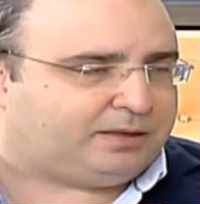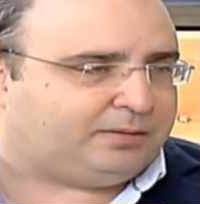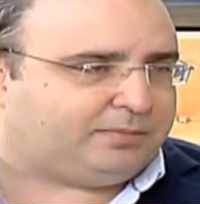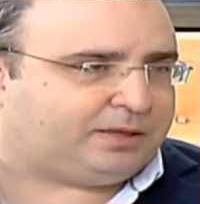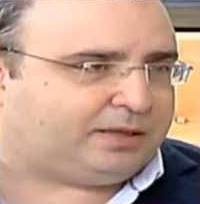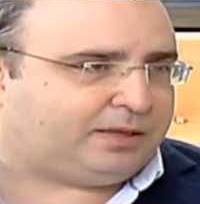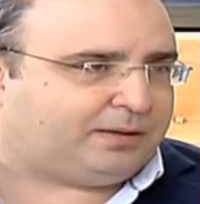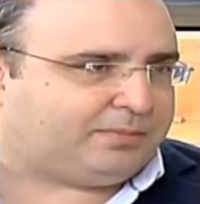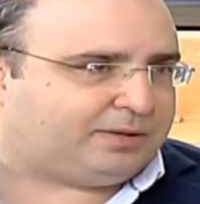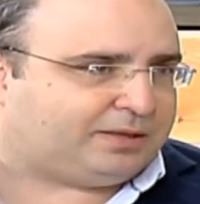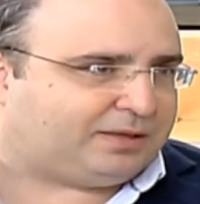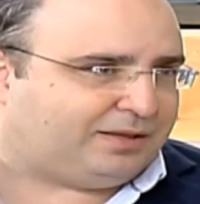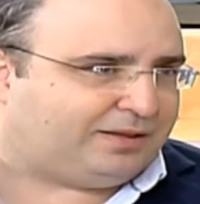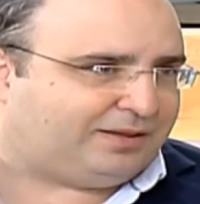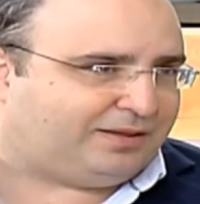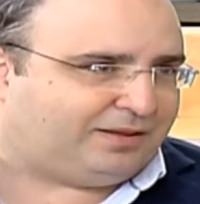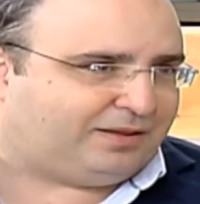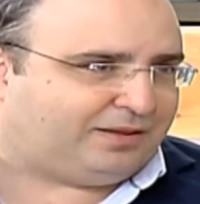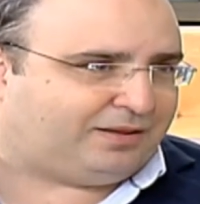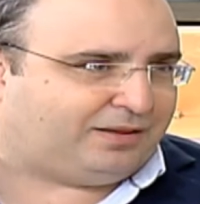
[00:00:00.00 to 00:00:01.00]
مثل مثل
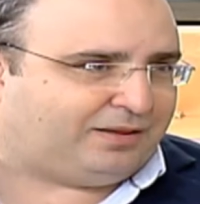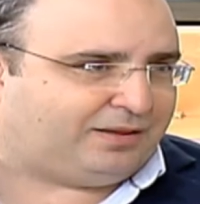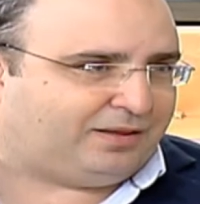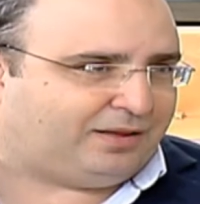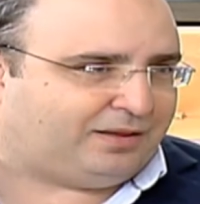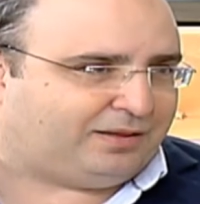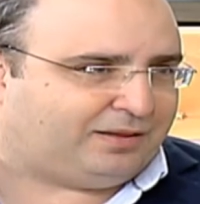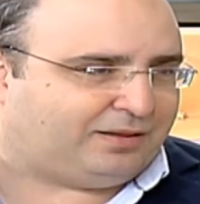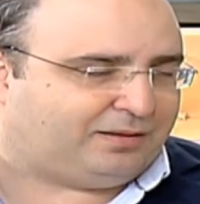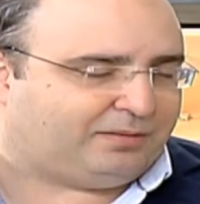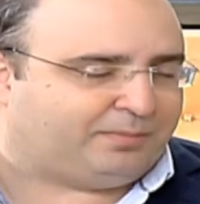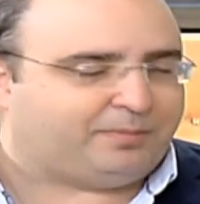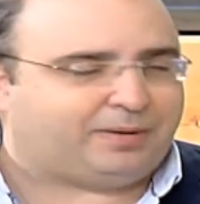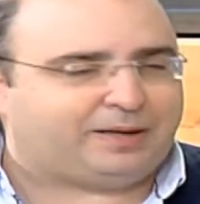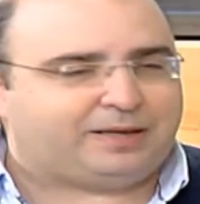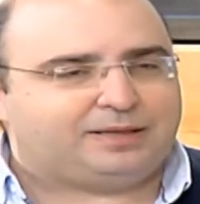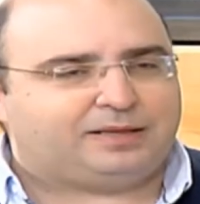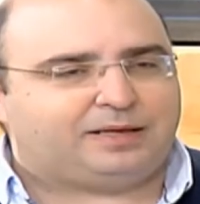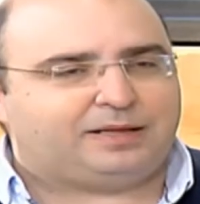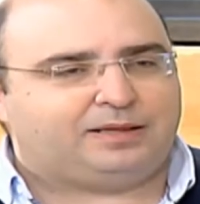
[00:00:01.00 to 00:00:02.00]

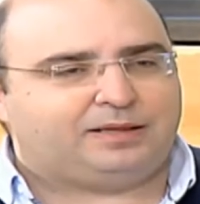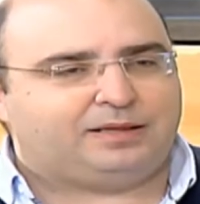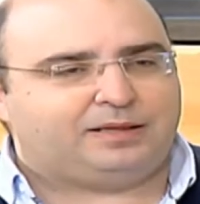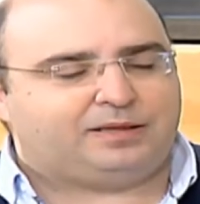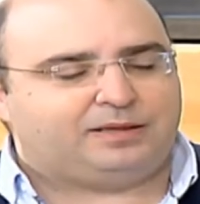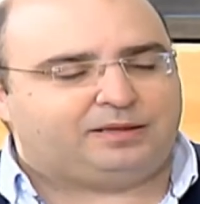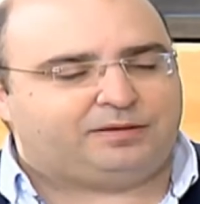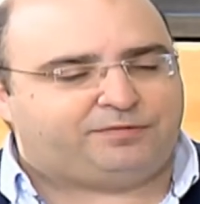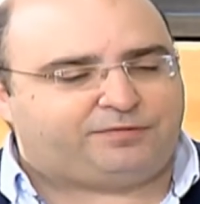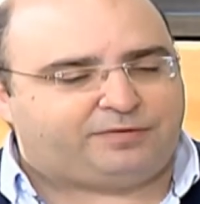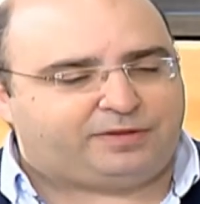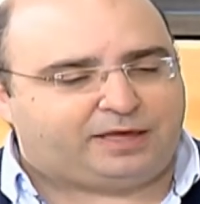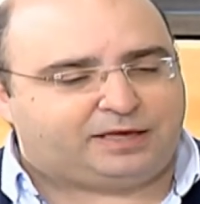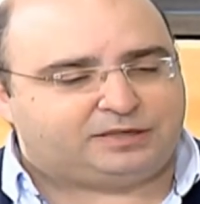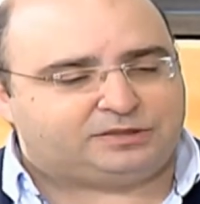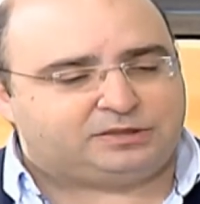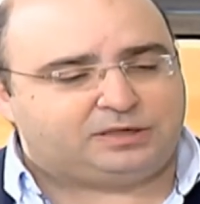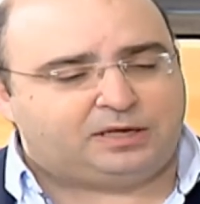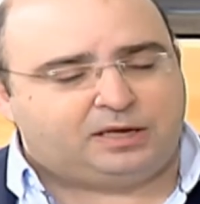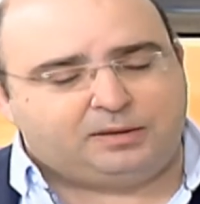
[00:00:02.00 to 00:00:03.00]
البيضه
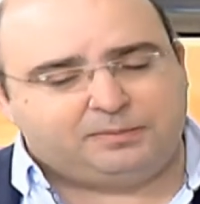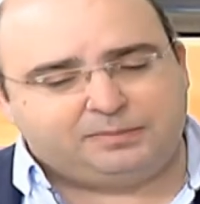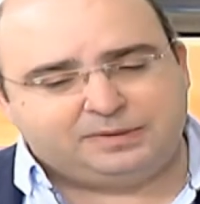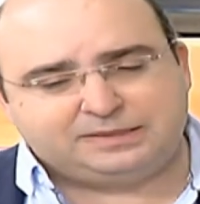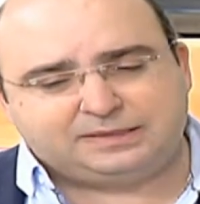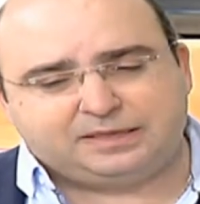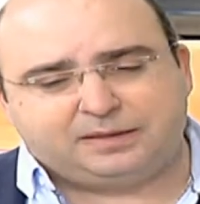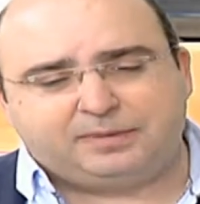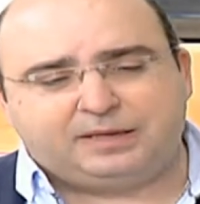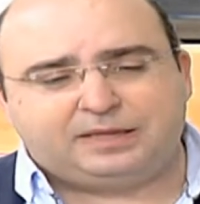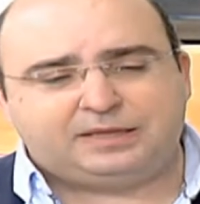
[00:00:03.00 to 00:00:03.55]
الفريش من زمان